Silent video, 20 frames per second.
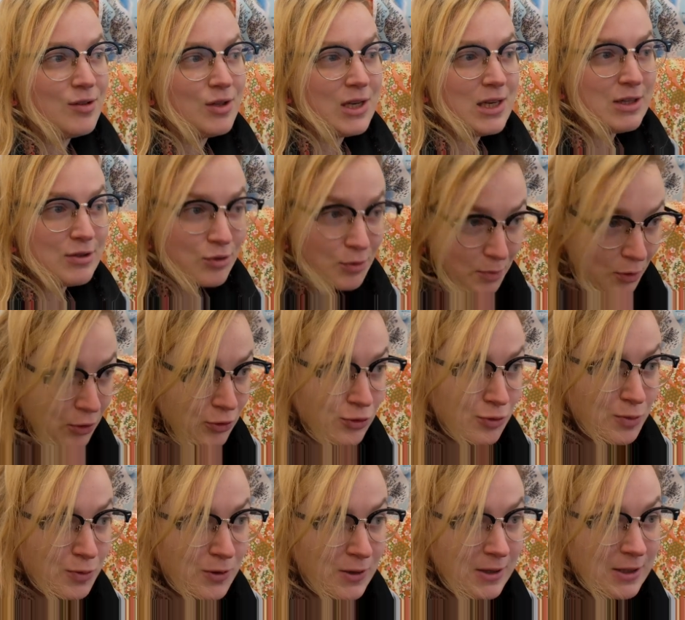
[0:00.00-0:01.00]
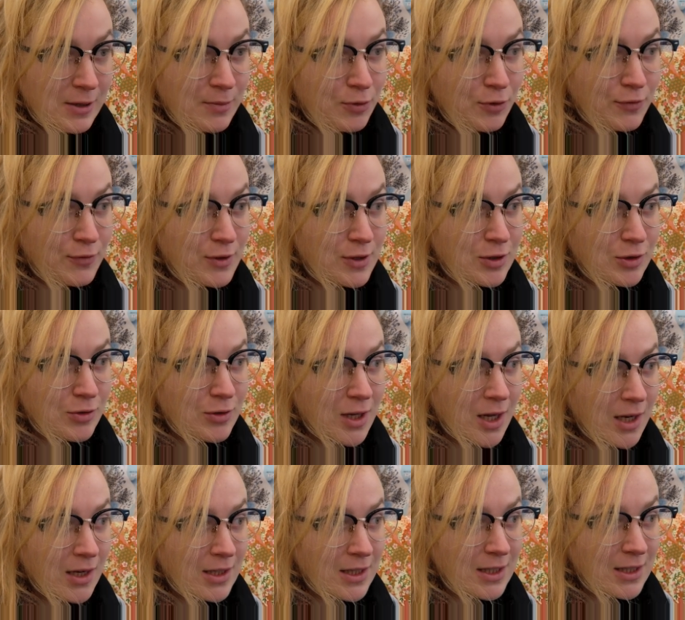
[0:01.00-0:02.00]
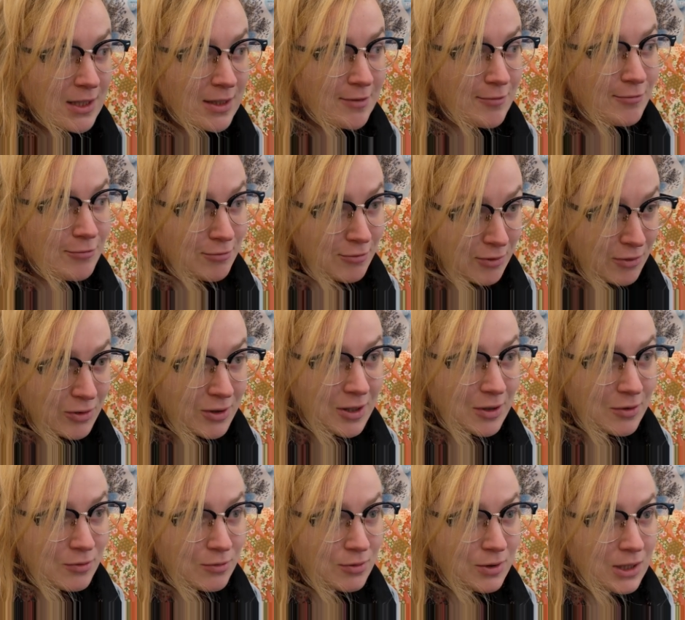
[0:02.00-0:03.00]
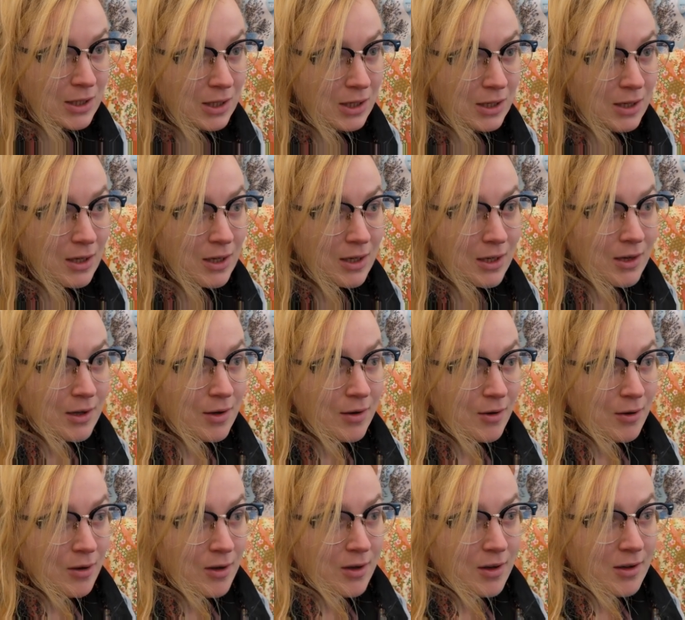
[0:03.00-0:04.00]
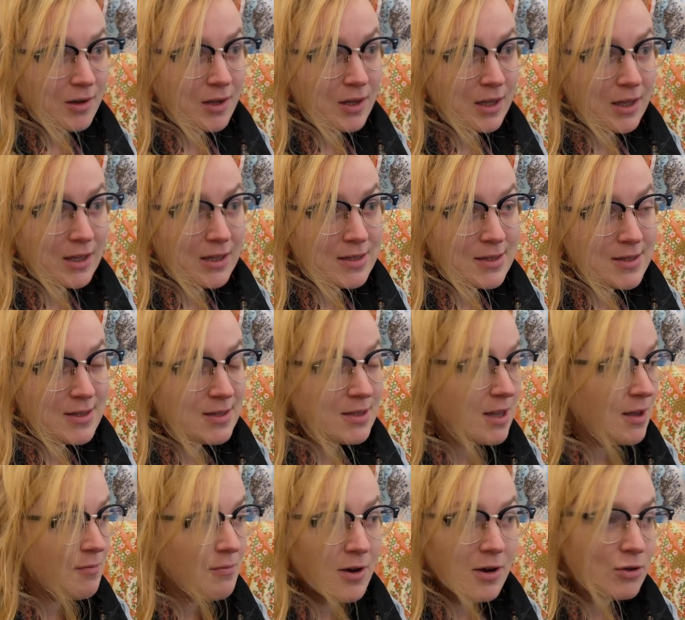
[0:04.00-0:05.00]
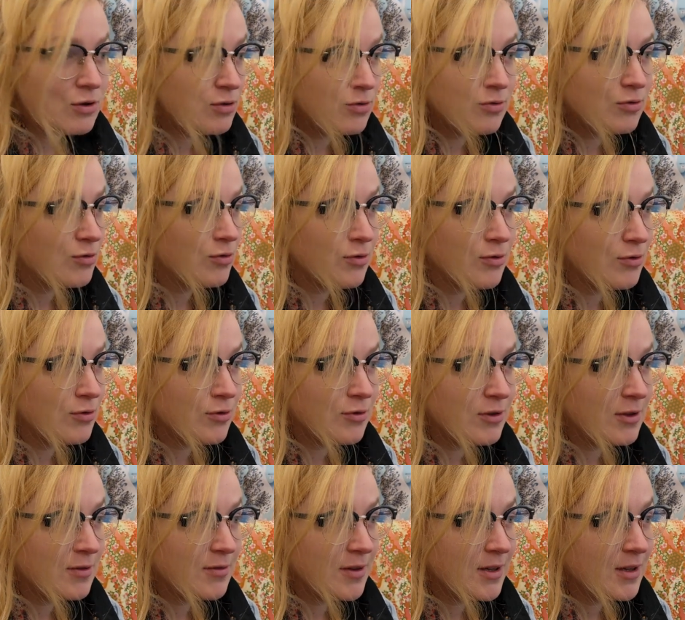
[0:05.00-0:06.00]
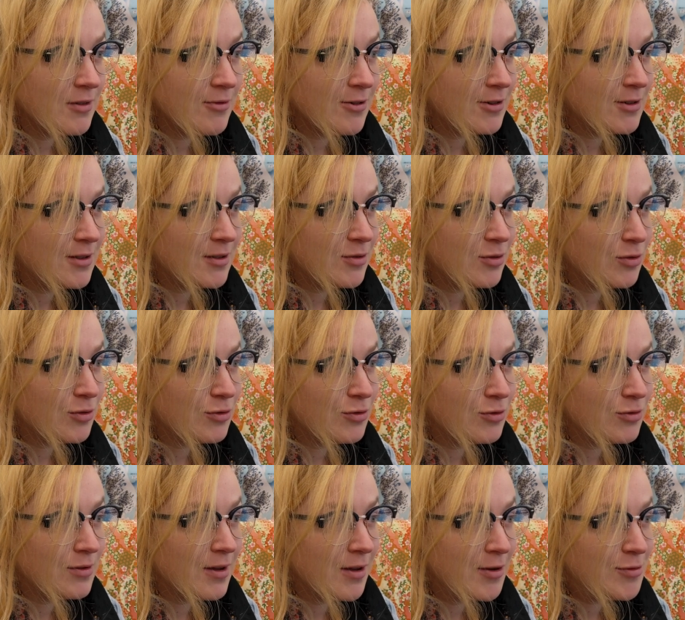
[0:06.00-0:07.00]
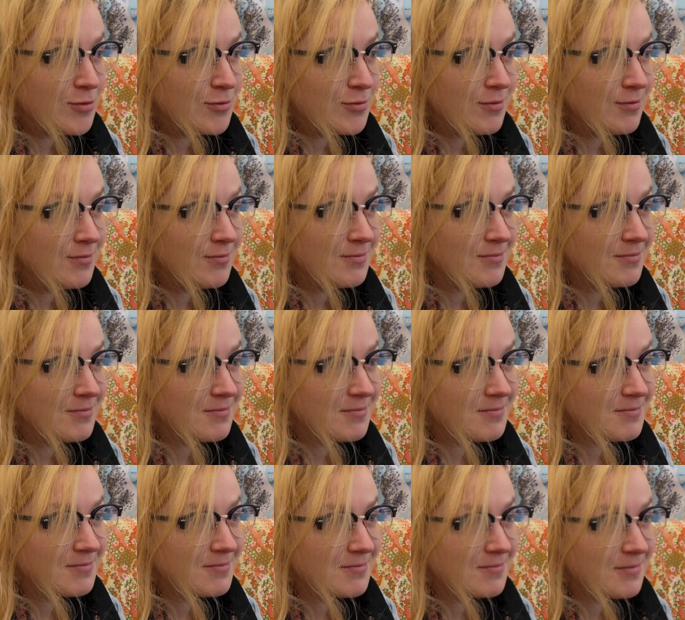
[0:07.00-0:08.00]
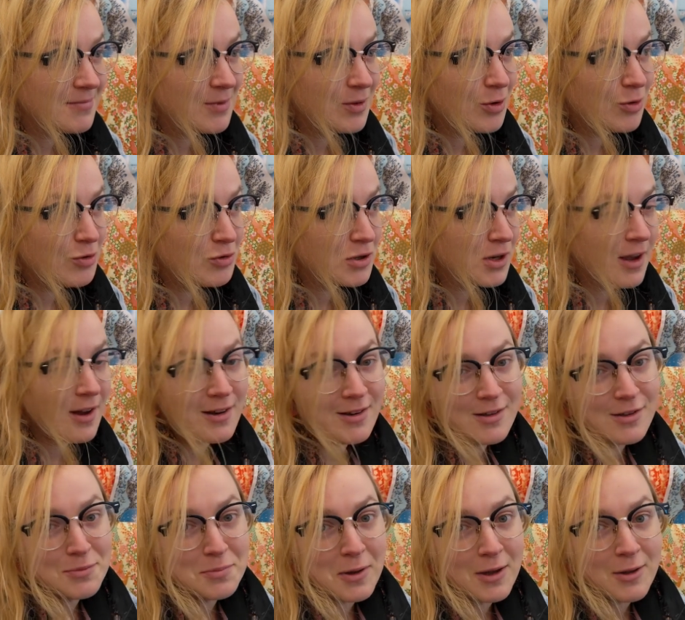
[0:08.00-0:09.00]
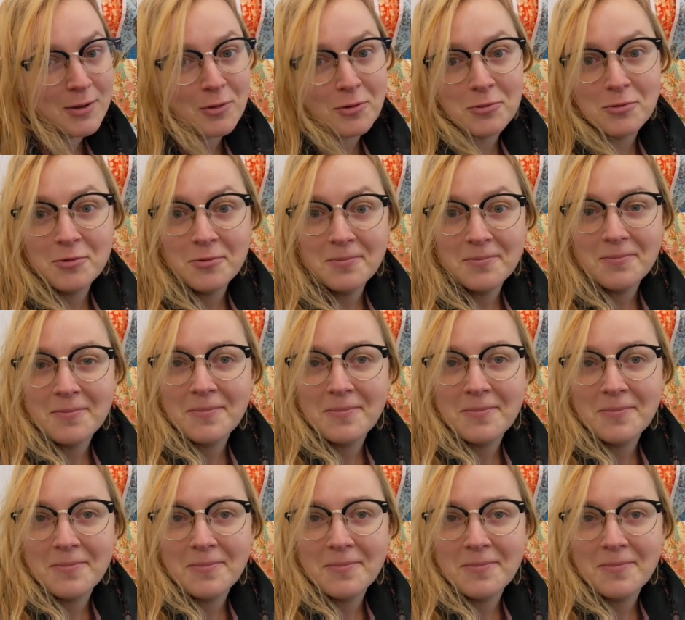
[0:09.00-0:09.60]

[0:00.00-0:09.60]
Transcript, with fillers: les opportunités professionnelles qui vont découler. Et si ça marche, il va y avoir des trucs de dingo que je réalise pas trop.